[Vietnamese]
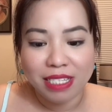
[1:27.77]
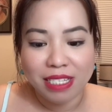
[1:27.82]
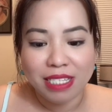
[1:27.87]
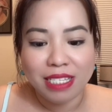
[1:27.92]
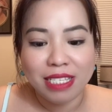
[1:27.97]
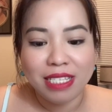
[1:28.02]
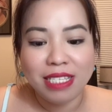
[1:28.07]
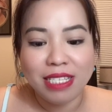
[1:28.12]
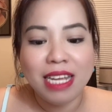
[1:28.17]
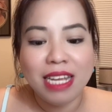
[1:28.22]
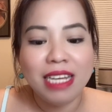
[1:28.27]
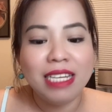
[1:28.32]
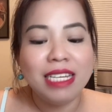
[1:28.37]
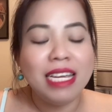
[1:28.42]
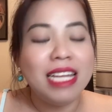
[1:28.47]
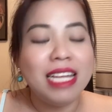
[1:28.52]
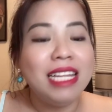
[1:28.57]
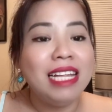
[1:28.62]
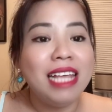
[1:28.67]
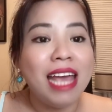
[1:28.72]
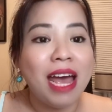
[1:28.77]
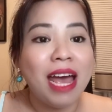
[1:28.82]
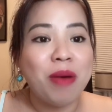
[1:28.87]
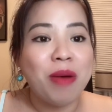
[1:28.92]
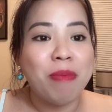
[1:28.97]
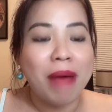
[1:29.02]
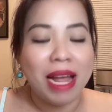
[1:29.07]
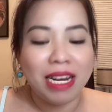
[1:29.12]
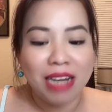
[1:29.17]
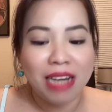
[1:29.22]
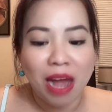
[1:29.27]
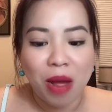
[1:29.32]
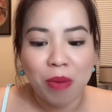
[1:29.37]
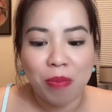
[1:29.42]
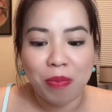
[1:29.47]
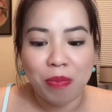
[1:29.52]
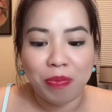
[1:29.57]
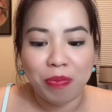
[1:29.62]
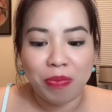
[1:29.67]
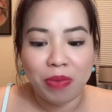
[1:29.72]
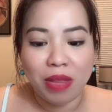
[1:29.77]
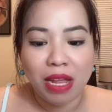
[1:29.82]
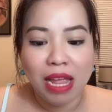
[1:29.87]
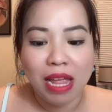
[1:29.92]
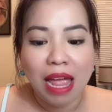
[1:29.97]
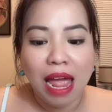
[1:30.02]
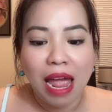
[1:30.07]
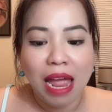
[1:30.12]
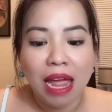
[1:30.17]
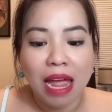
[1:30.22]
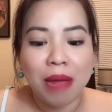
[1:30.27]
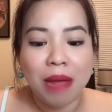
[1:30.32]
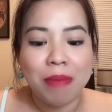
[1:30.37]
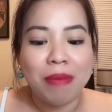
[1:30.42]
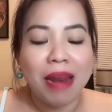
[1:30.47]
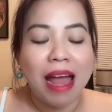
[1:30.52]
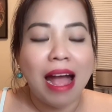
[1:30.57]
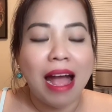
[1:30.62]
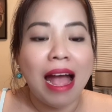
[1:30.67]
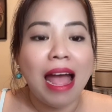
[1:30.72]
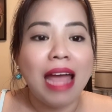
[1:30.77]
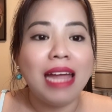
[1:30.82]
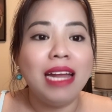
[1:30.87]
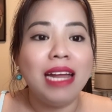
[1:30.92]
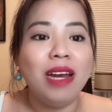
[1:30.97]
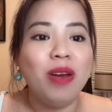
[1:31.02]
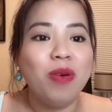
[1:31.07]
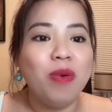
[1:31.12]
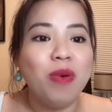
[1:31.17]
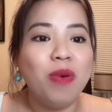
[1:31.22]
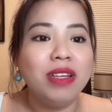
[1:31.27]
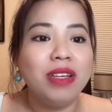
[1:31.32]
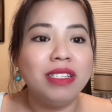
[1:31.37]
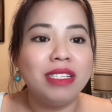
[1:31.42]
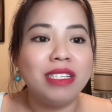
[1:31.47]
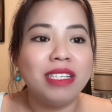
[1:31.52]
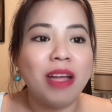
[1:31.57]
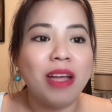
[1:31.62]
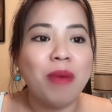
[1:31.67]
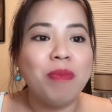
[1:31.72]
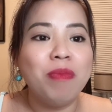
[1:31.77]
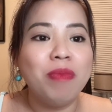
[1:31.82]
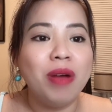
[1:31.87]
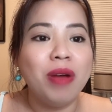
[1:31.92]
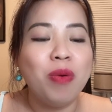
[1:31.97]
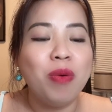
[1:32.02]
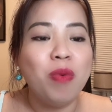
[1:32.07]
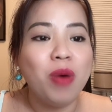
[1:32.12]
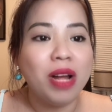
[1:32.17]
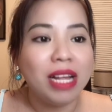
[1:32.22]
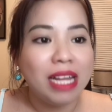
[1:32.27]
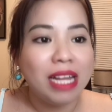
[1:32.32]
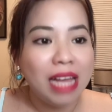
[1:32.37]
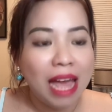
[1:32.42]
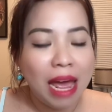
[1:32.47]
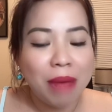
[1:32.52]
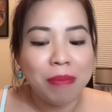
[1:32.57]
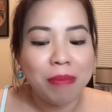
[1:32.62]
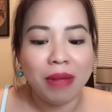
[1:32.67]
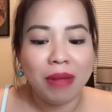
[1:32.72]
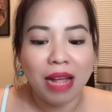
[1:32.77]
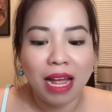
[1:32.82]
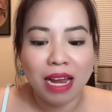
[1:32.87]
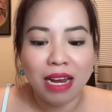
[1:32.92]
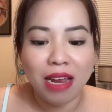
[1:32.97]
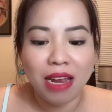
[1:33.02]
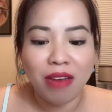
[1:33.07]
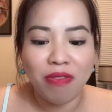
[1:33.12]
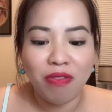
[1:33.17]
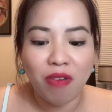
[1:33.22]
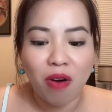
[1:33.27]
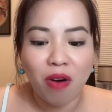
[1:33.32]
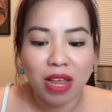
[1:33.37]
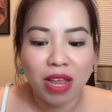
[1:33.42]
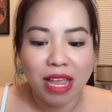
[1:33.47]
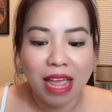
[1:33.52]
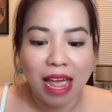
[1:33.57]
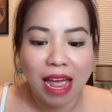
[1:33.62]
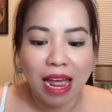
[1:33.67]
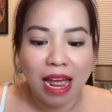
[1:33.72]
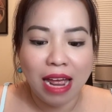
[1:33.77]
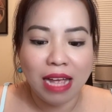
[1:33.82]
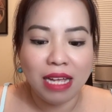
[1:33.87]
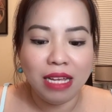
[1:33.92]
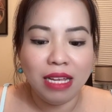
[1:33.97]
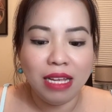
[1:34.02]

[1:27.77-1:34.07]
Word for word: xin kính chào bạn đọc em là hai lúa sống ở quận cam california